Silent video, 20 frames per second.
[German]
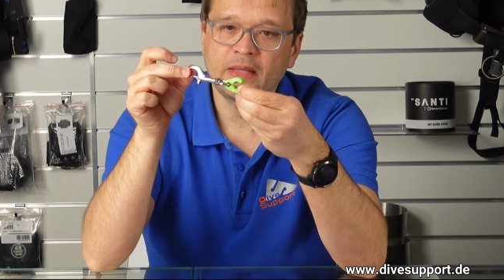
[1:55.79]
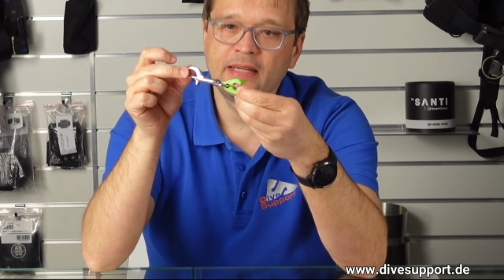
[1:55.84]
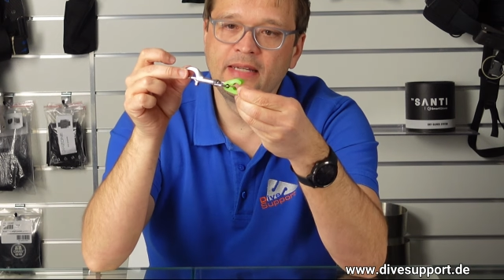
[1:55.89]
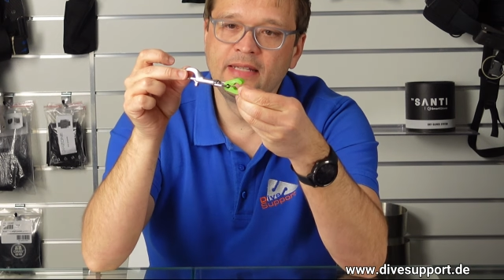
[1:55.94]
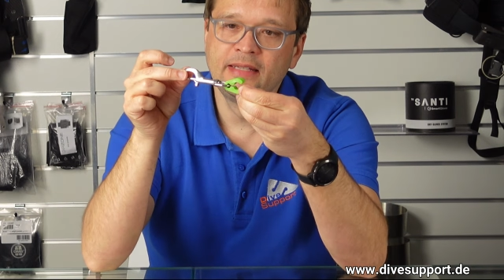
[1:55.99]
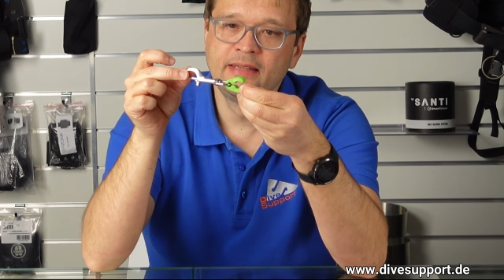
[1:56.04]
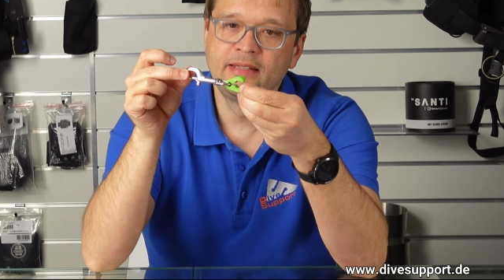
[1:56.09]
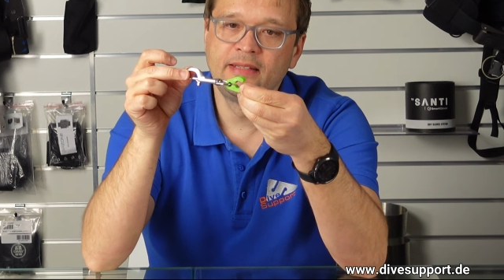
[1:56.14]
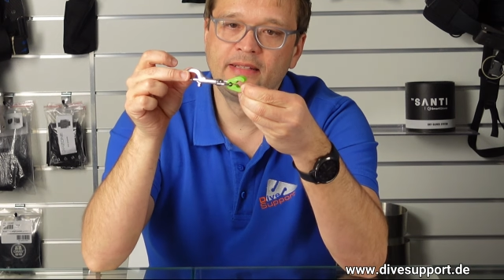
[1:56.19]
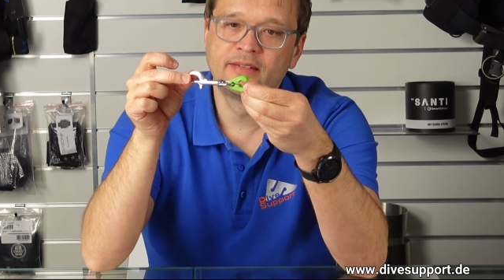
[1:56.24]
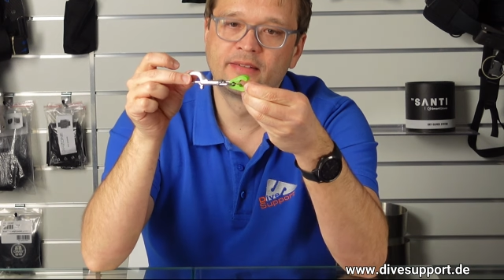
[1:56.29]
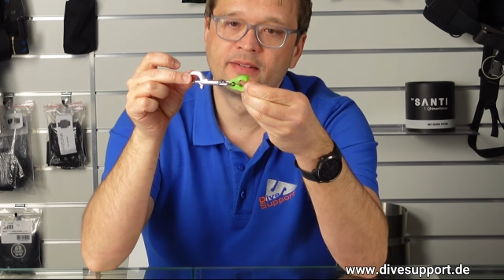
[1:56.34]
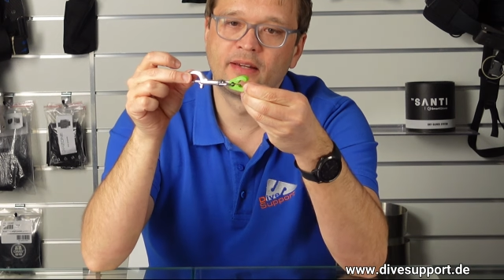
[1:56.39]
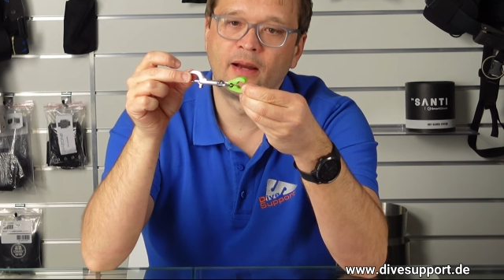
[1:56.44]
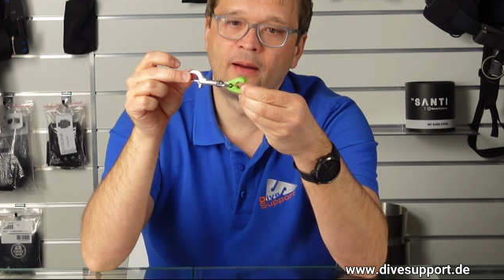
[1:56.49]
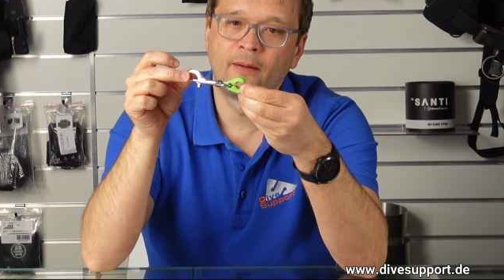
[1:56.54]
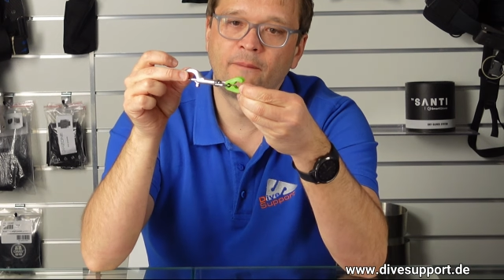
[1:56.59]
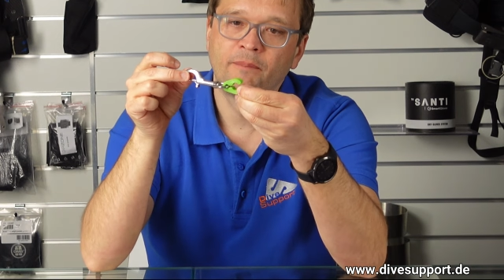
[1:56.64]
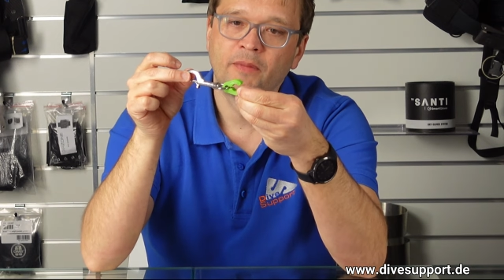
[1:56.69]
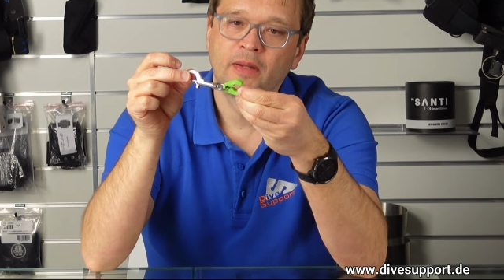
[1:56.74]
in
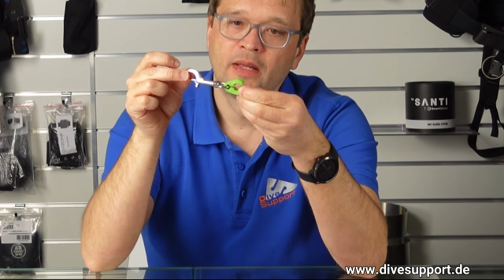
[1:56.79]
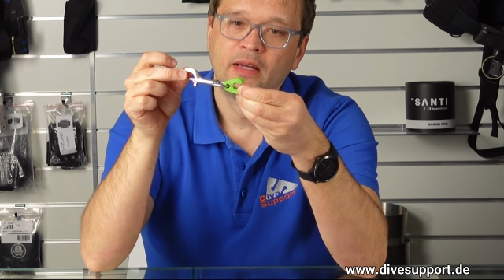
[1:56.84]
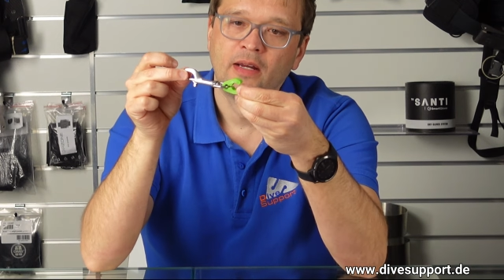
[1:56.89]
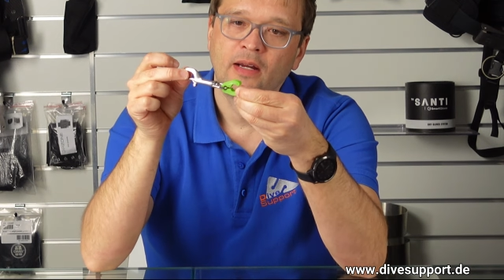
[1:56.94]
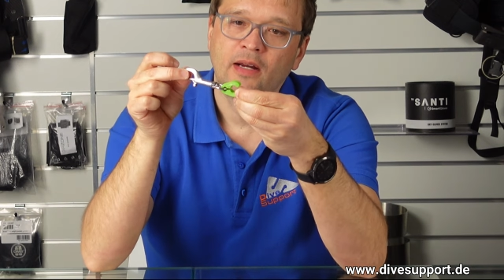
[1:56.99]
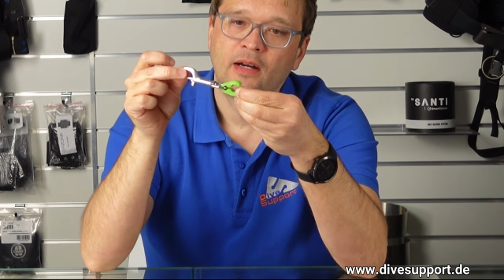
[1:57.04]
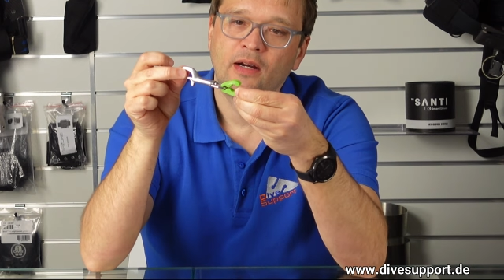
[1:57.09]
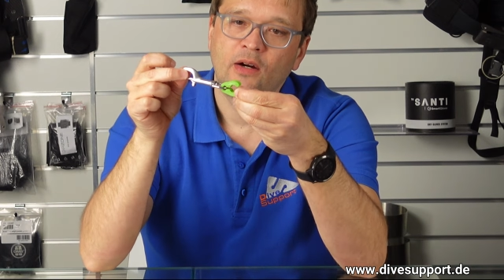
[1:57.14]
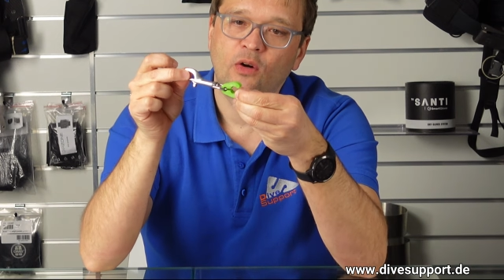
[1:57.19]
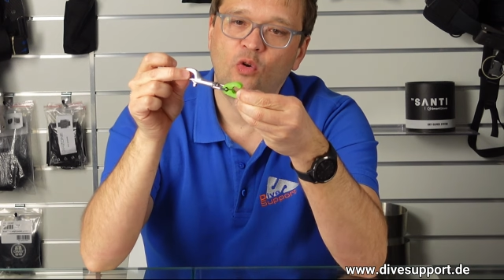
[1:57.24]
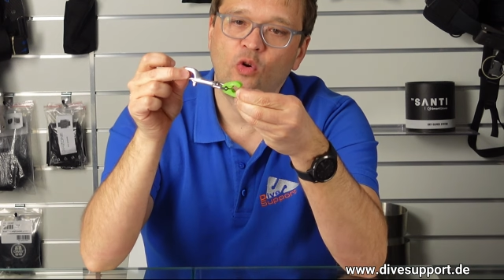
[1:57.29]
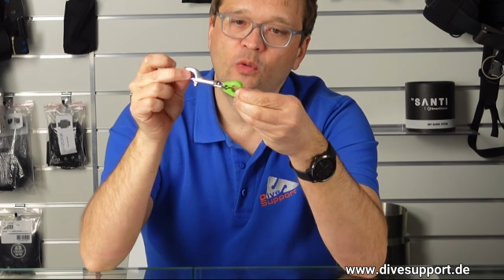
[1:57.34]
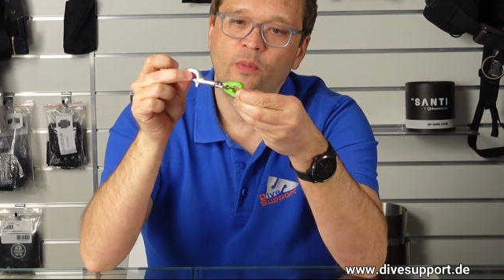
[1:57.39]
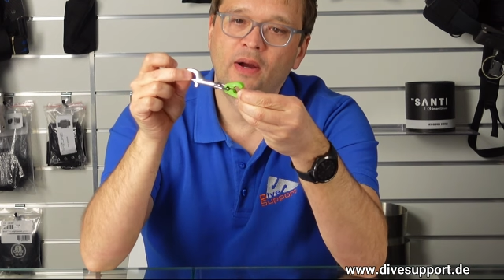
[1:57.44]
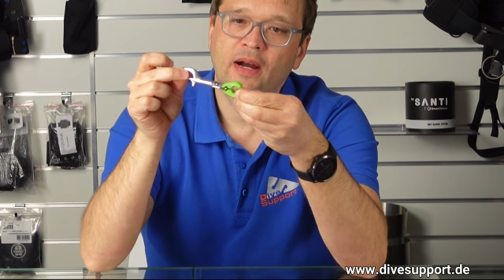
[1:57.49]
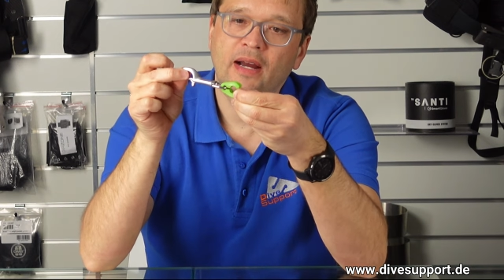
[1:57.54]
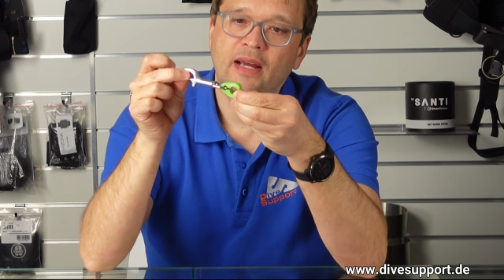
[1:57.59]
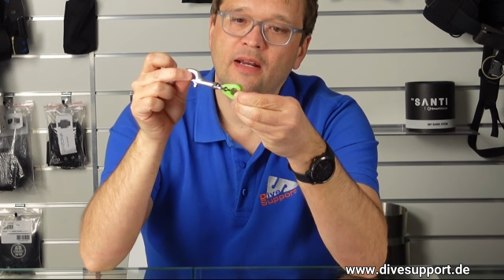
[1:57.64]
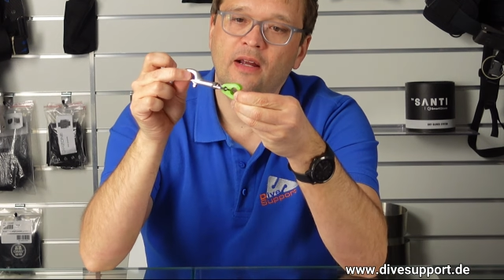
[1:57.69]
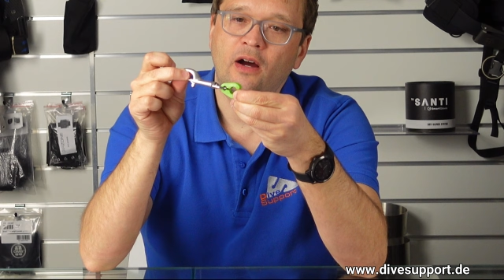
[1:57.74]
dieser
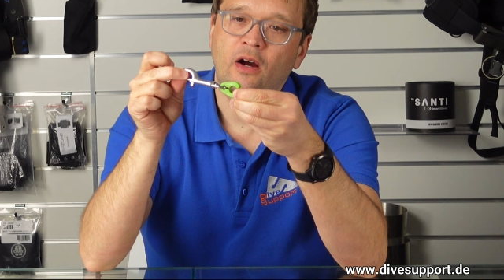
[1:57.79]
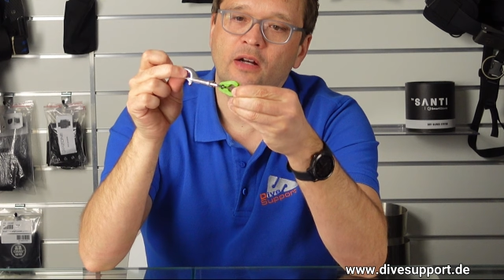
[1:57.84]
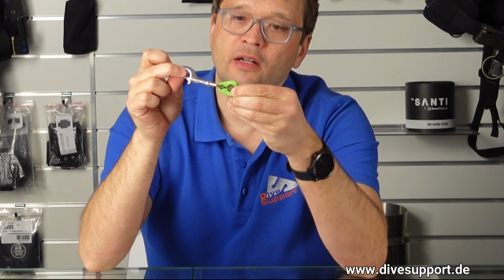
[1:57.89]
oberen